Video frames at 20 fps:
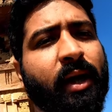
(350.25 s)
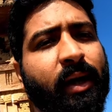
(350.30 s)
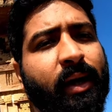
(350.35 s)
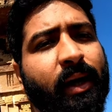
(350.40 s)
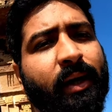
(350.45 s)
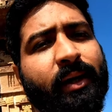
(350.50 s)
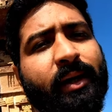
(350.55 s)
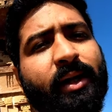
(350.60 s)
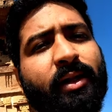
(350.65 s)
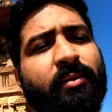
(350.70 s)

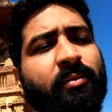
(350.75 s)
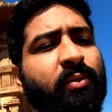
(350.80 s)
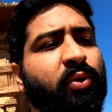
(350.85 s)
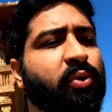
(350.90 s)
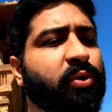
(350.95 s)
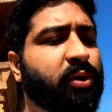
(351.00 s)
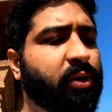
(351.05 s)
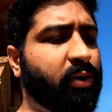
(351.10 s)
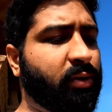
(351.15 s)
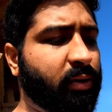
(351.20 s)
खंडित
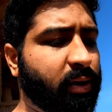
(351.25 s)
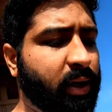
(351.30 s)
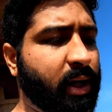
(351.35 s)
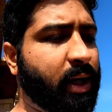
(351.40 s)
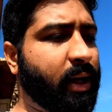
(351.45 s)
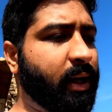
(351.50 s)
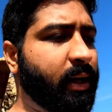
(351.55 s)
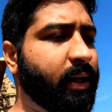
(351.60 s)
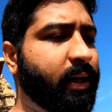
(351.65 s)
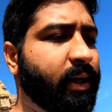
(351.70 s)
मूर्तियों की या
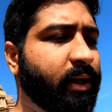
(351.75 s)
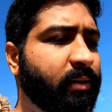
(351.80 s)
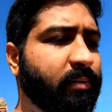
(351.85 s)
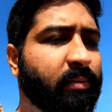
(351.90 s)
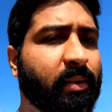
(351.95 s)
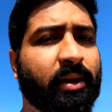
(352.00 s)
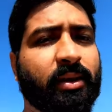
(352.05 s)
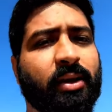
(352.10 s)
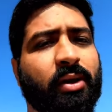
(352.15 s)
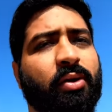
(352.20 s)
खंडित
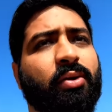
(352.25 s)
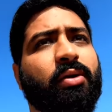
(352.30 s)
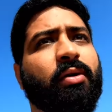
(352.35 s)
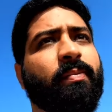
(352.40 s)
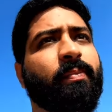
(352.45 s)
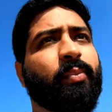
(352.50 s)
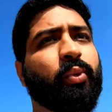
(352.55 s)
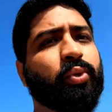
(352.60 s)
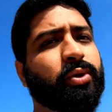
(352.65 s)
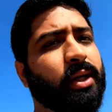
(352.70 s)
मंदिरों की
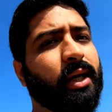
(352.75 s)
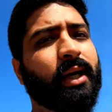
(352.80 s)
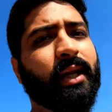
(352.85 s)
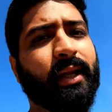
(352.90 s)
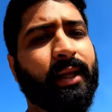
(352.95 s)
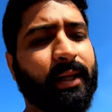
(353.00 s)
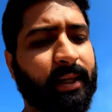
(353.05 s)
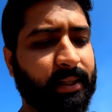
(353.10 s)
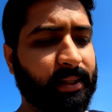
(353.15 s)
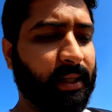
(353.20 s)
पूजा
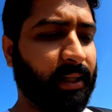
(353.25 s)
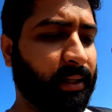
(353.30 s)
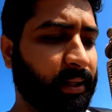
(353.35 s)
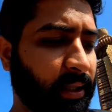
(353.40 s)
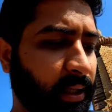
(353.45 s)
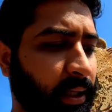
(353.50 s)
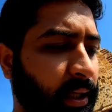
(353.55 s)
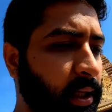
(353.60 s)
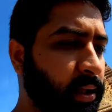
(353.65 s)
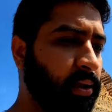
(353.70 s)
नहीं की
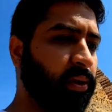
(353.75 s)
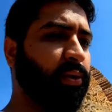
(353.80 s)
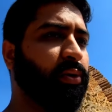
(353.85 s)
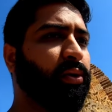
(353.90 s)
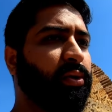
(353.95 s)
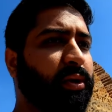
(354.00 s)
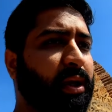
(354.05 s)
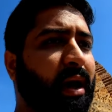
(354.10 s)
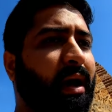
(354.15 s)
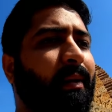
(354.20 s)
जाती
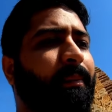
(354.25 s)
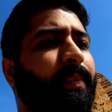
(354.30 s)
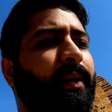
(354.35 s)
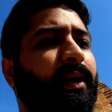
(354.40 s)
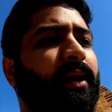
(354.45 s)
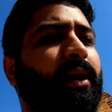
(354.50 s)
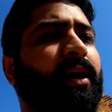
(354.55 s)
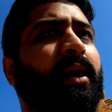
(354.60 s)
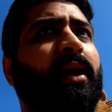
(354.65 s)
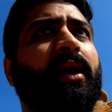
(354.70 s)
तो यहाँ पे